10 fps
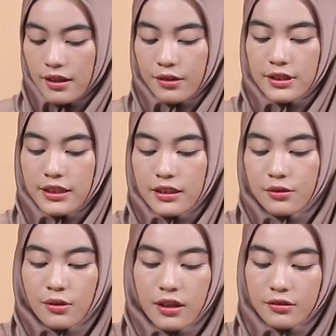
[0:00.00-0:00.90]
Nah, udah
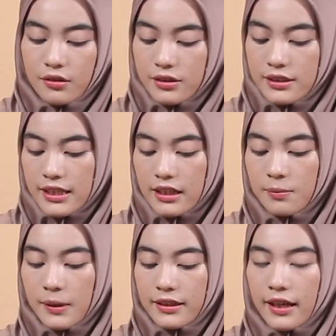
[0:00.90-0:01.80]
gitu aku
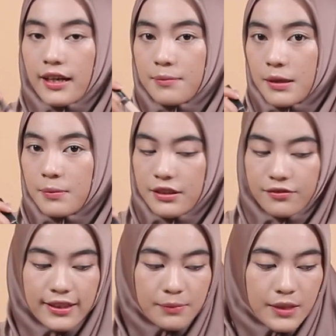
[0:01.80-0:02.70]
conceal pakai
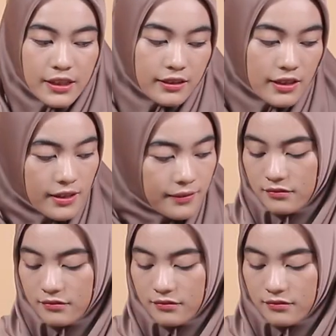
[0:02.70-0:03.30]
Maybelline Fit Me ini